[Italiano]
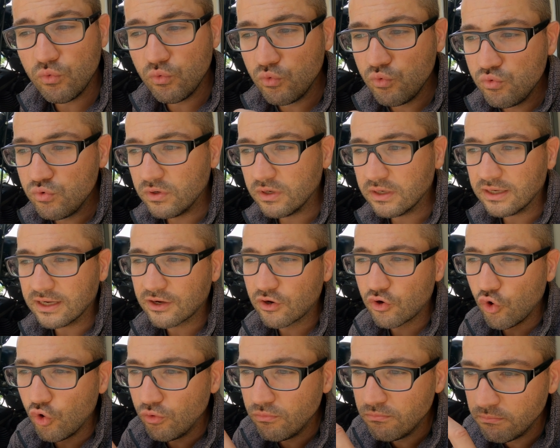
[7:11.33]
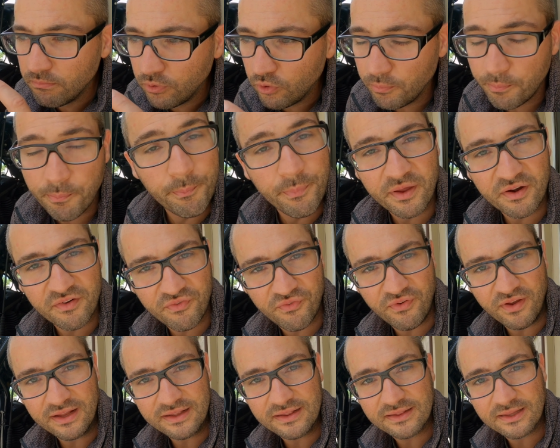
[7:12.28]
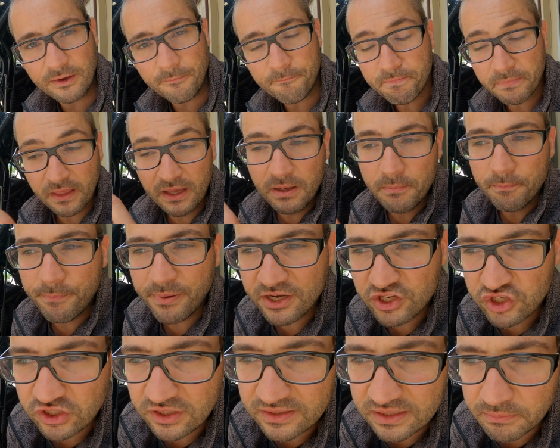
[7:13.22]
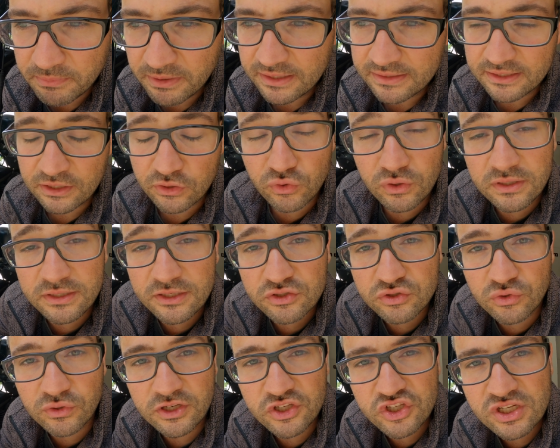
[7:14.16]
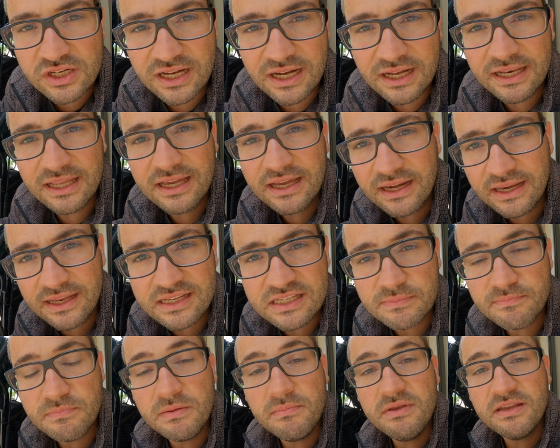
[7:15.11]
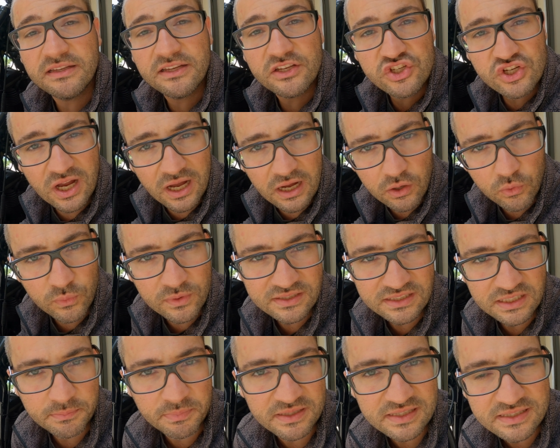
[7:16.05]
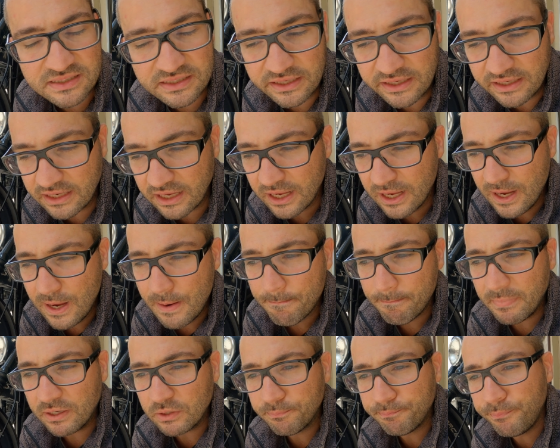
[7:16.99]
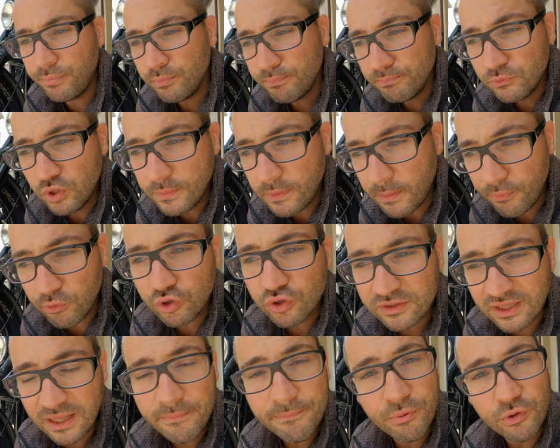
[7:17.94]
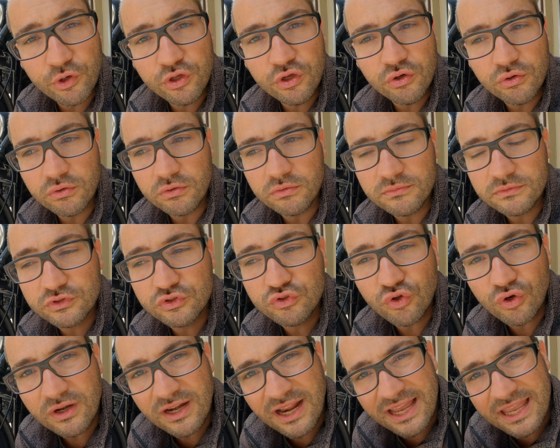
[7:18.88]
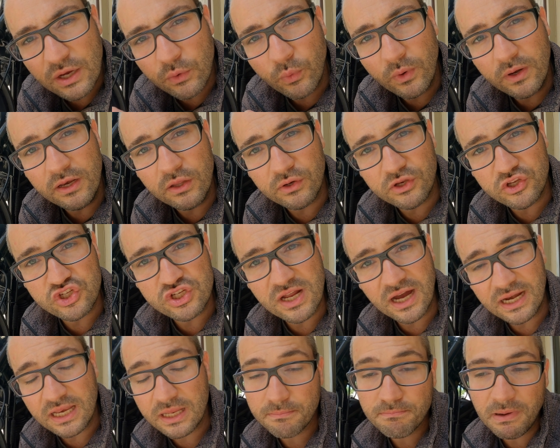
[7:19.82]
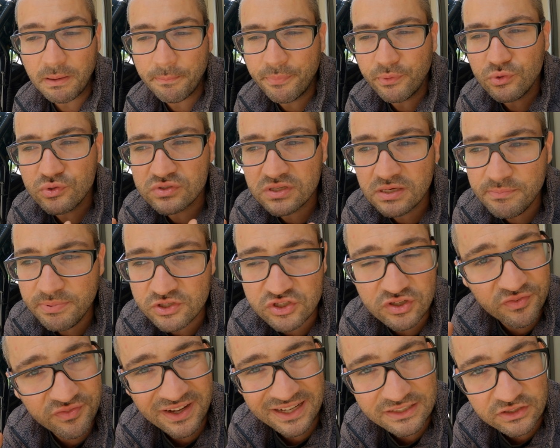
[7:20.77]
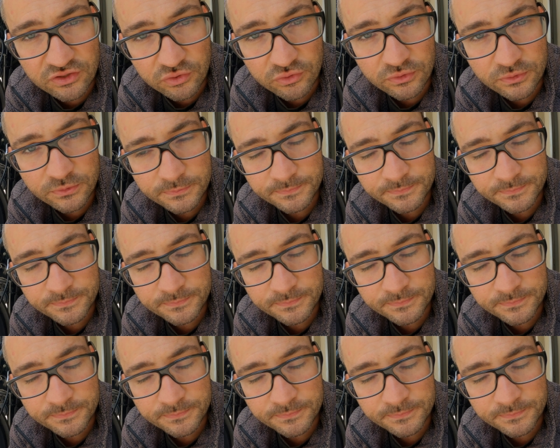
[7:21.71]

una combo perfetta. Precedentemente con il disco originale Chris mi mise già queste pastiglie, ma dopo poco tempo io tornai a quelle originali, ma per un semplice fatto.